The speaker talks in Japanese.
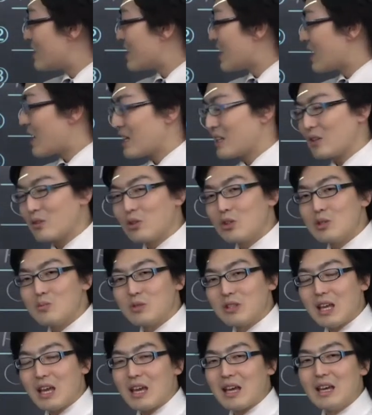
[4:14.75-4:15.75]
酸化
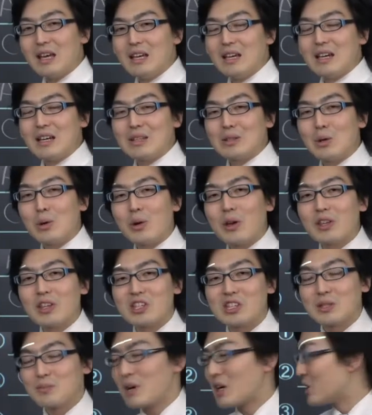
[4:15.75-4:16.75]
ナトリウムで溶けて
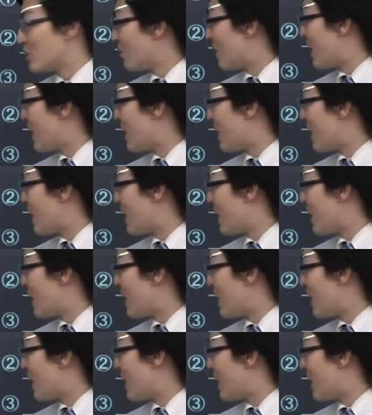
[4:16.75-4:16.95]
しまうの